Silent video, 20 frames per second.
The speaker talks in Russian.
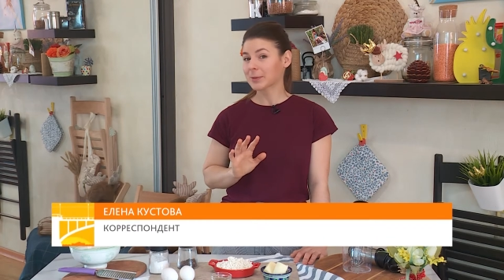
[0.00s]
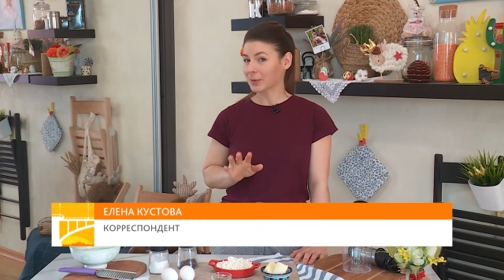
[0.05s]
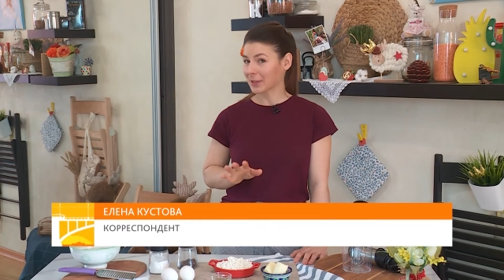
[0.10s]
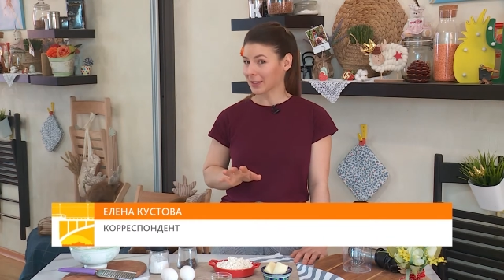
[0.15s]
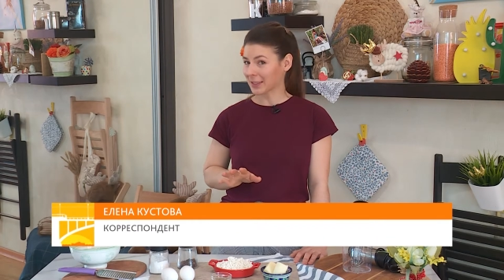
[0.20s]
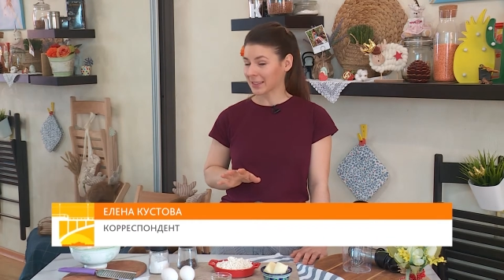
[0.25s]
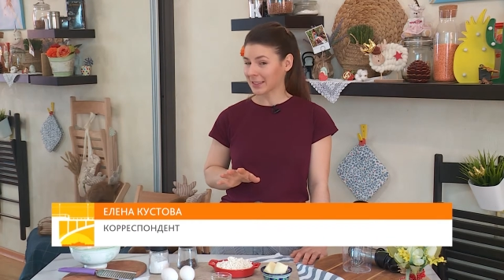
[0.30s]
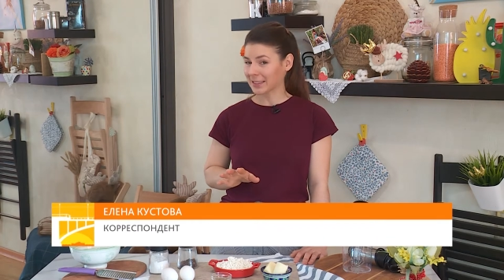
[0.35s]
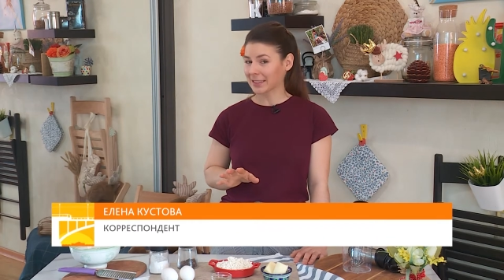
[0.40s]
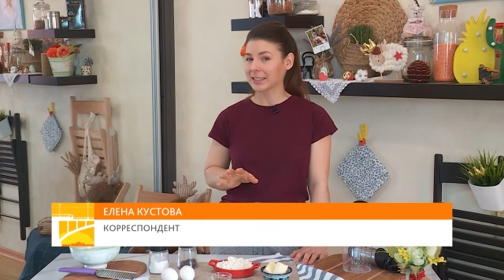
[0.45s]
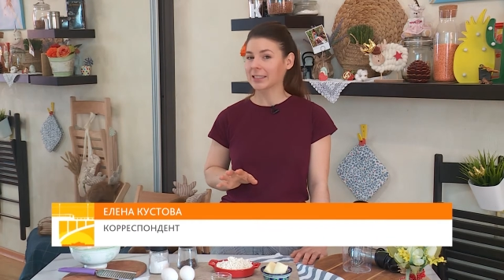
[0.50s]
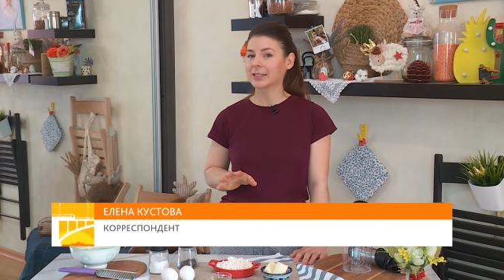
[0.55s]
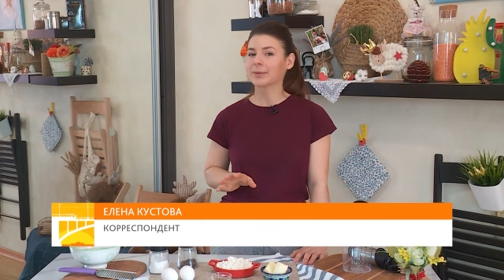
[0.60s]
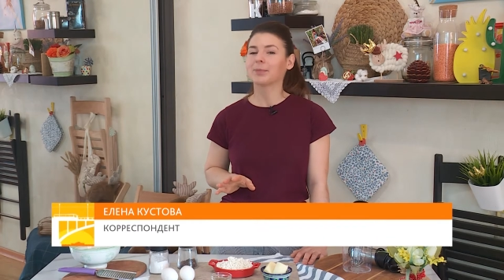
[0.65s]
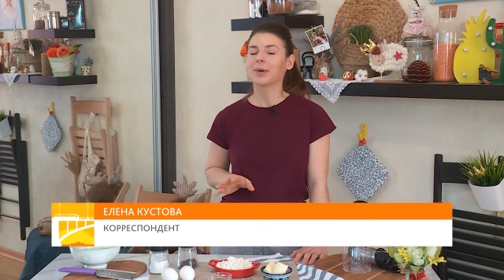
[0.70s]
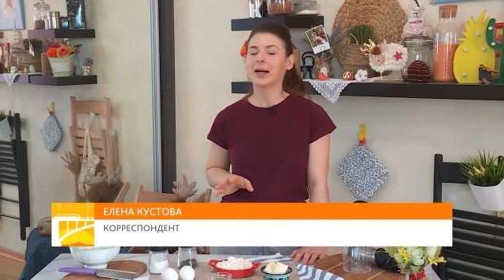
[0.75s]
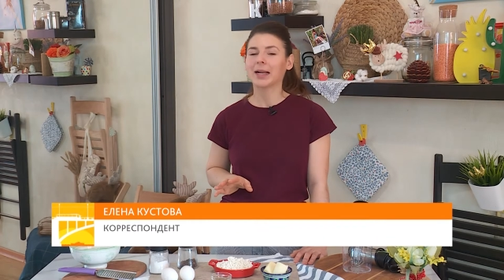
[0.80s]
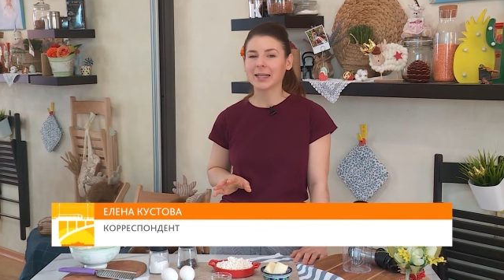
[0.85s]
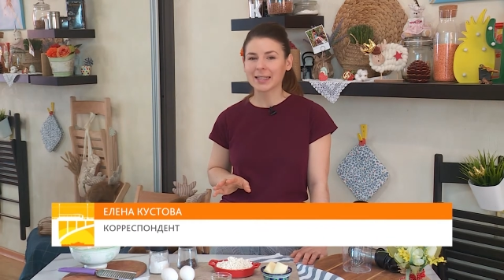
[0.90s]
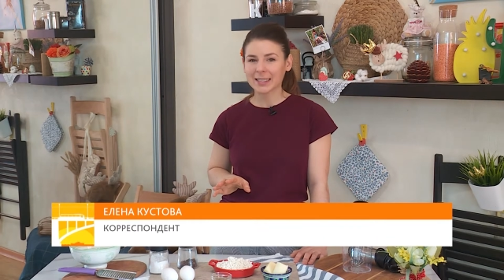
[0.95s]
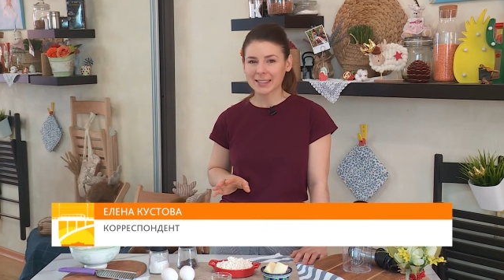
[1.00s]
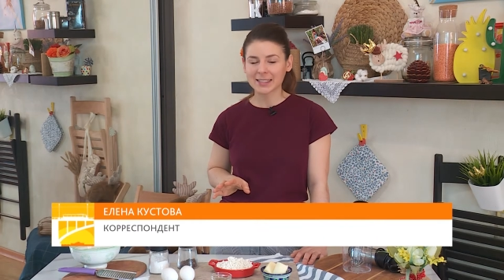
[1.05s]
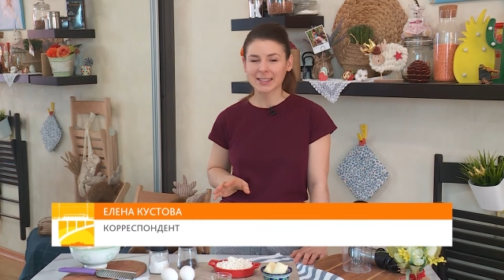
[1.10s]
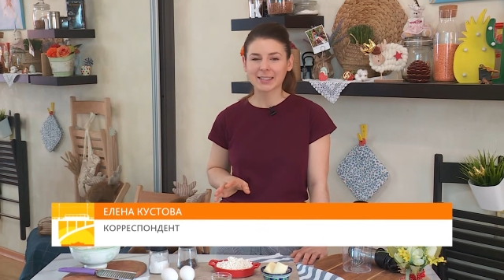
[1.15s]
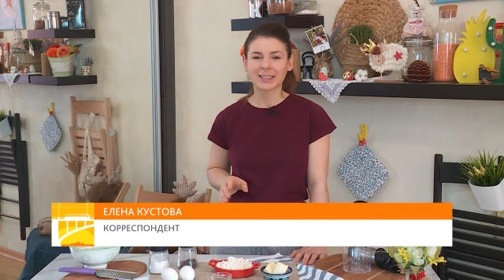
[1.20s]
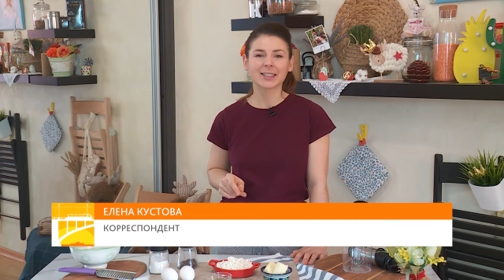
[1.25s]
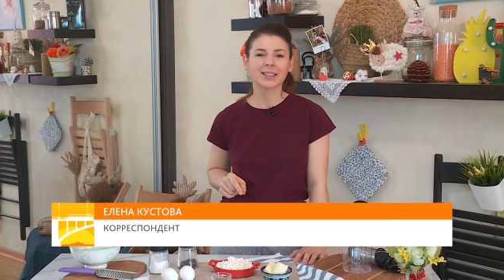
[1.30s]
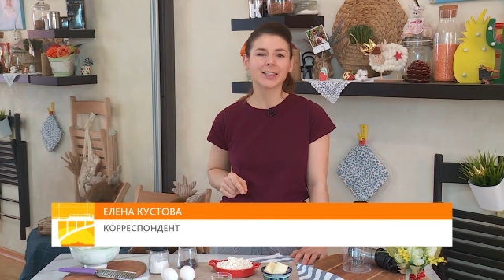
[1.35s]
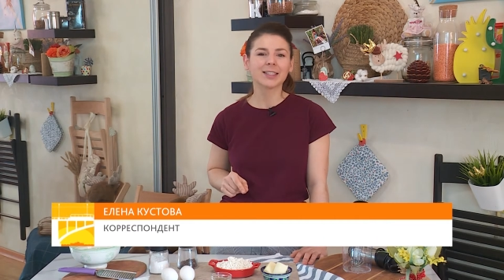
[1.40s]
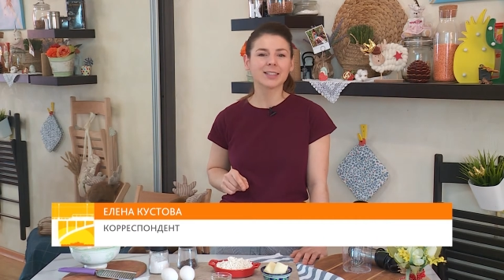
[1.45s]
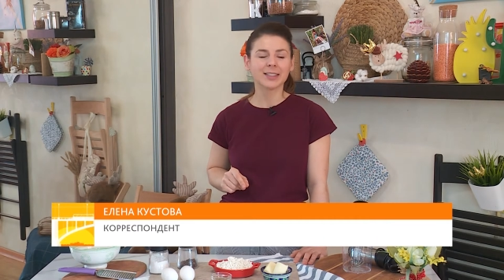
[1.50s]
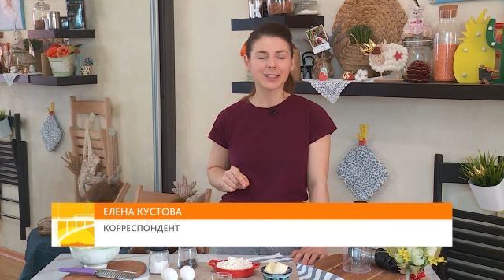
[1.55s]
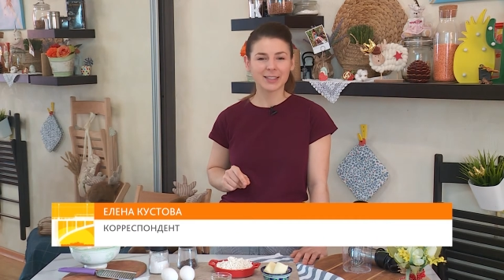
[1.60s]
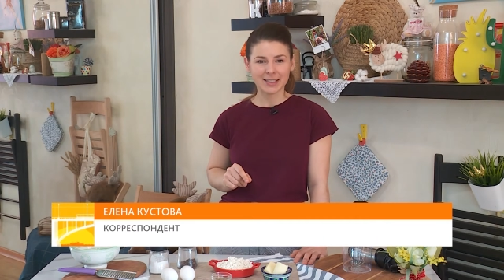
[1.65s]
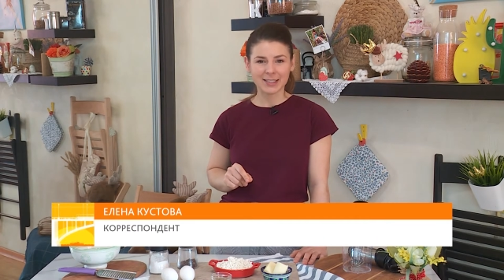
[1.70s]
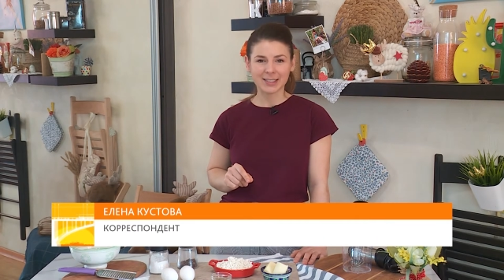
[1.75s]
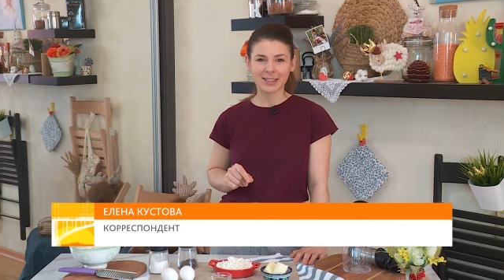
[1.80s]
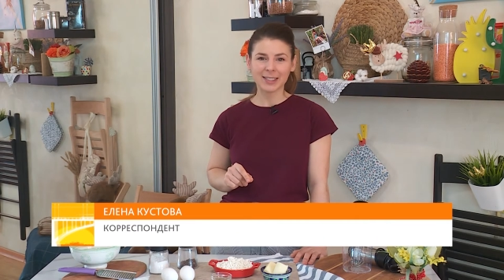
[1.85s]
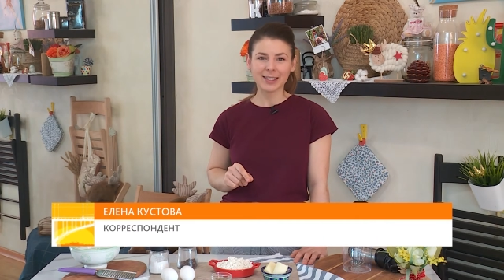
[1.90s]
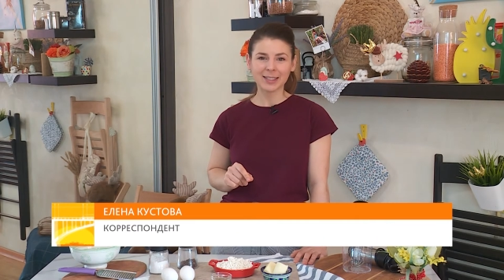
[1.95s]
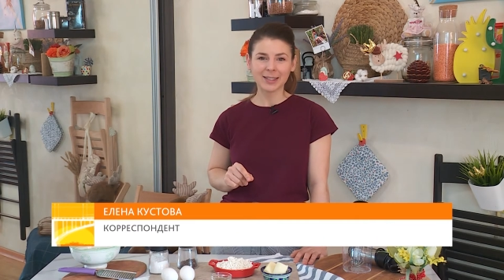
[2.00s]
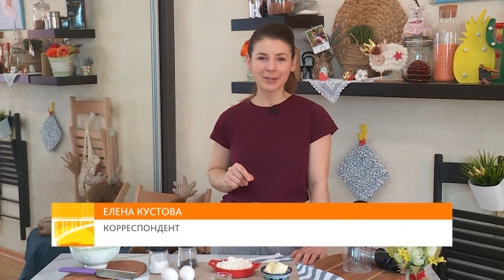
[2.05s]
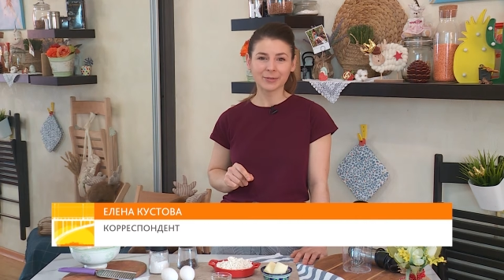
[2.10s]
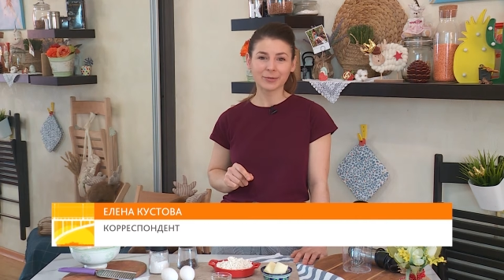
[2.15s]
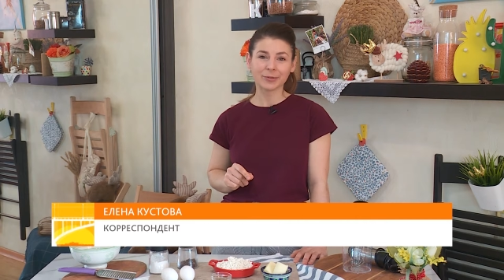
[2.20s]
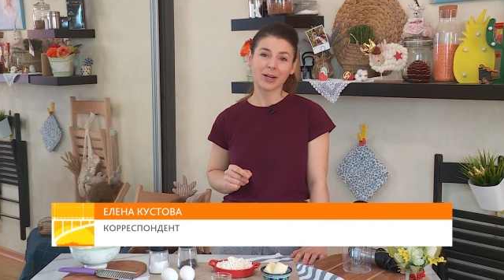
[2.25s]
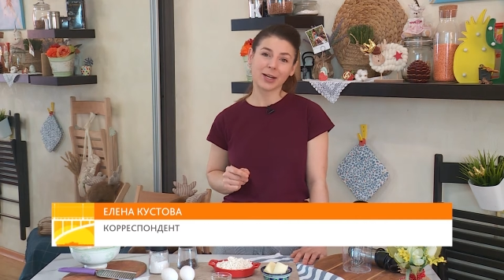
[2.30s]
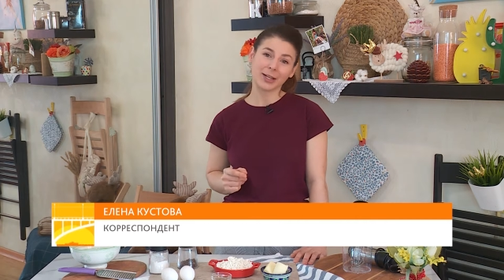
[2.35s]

простых и полезных ингредиентов,